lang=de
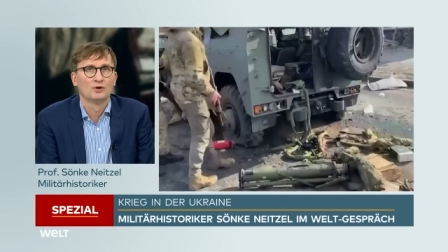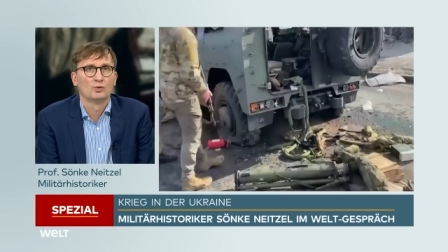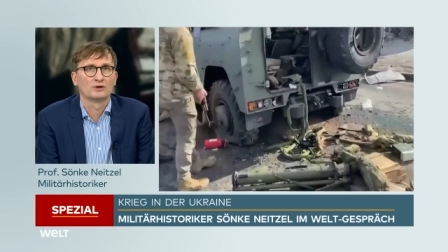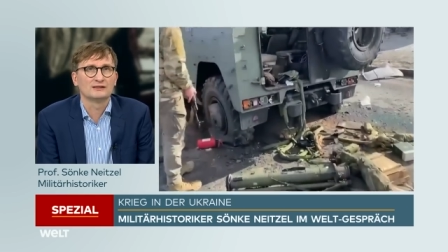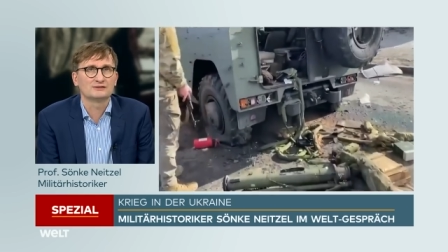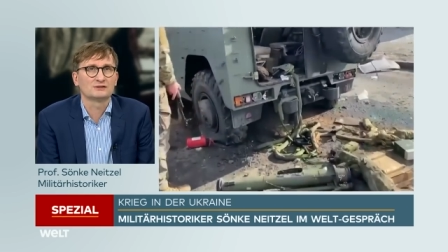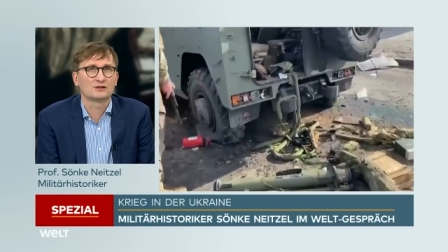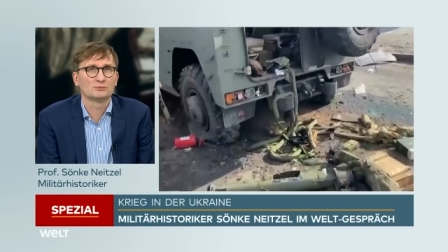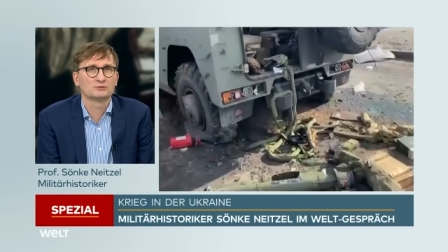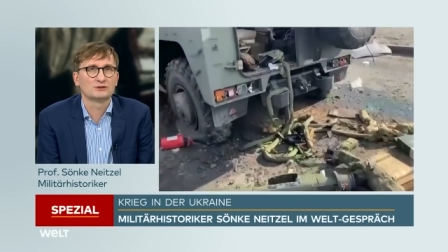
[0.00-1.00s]
Und letztlich,
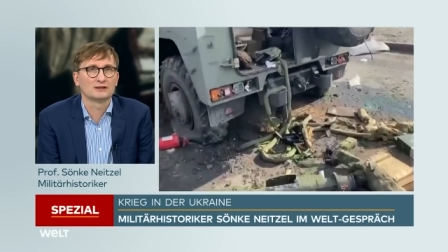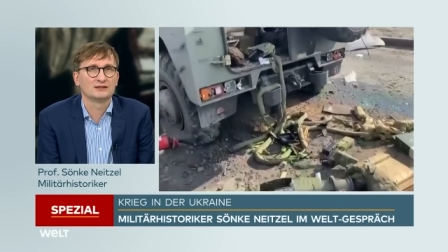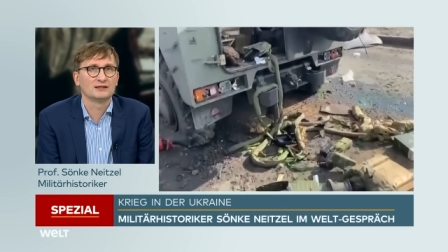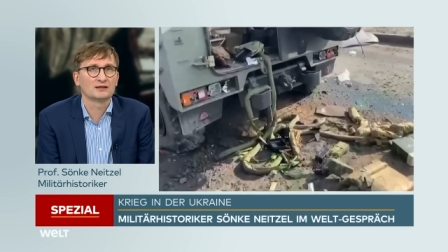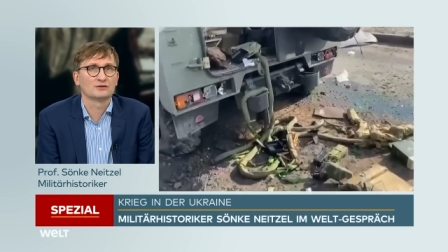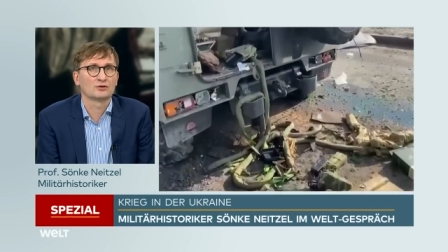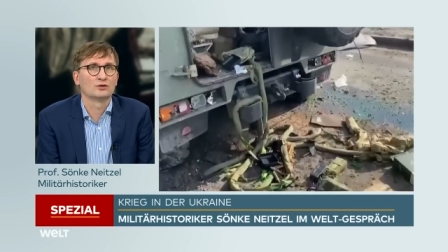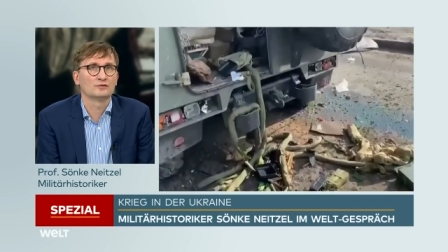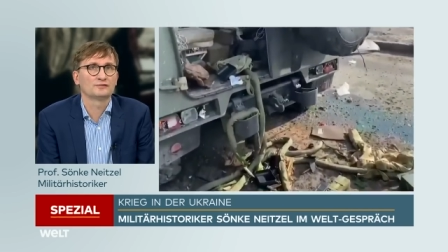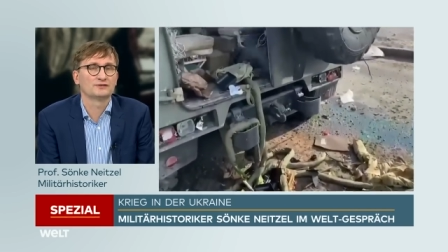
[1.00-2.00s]
glaube ich, hat jeder
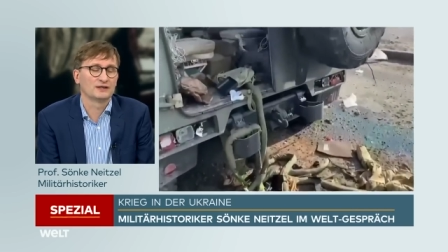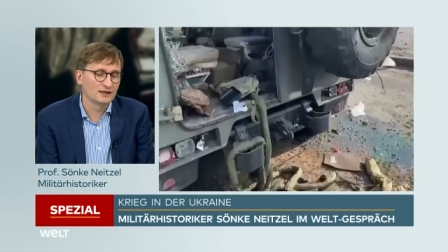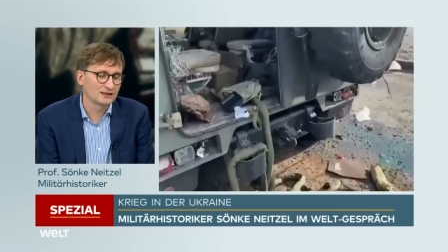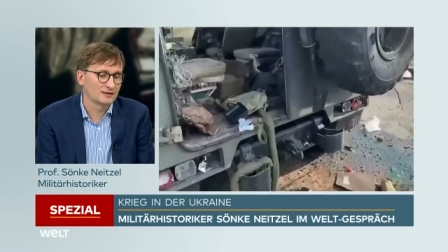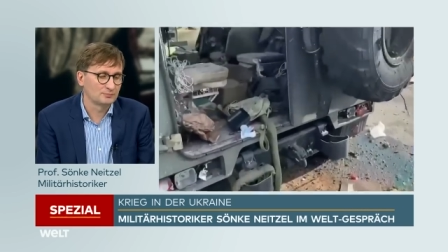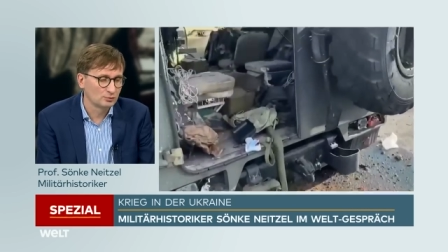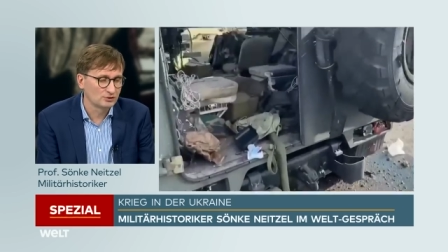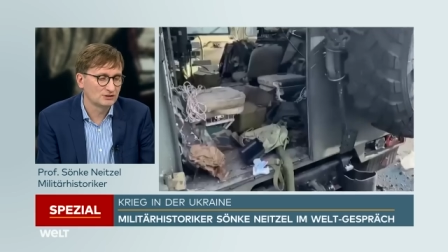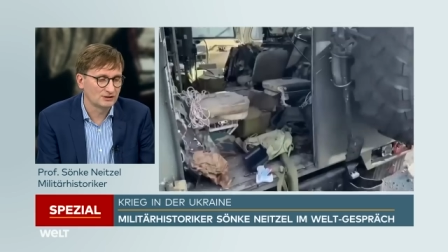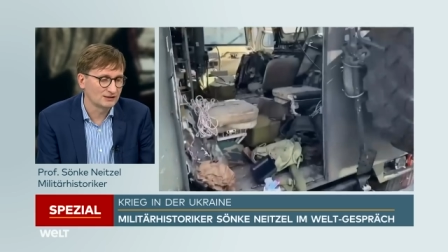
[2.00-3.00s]
gehofft, naja, der
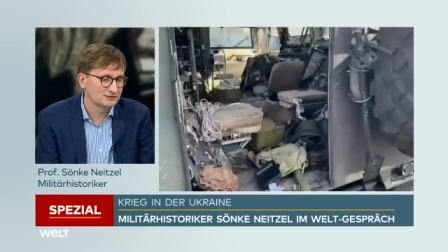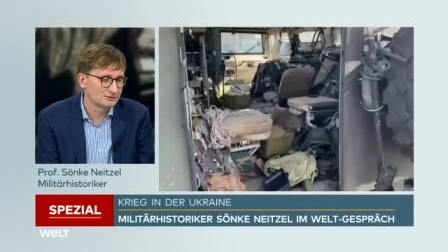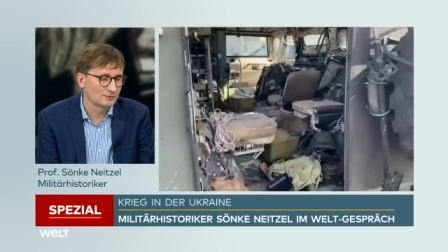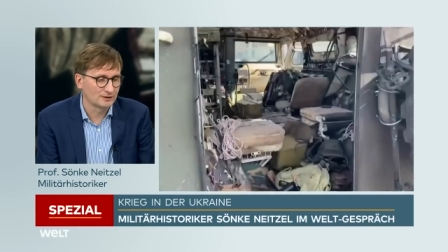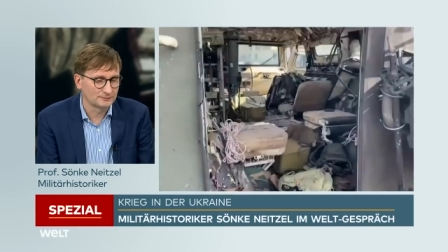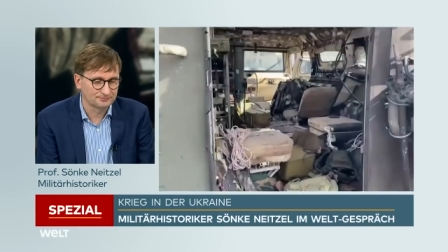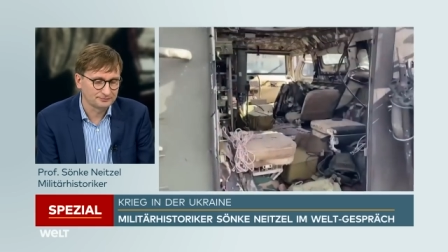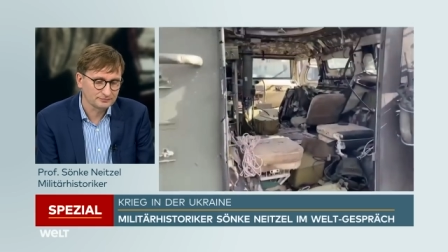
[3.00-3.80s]
Putin, der ist zwar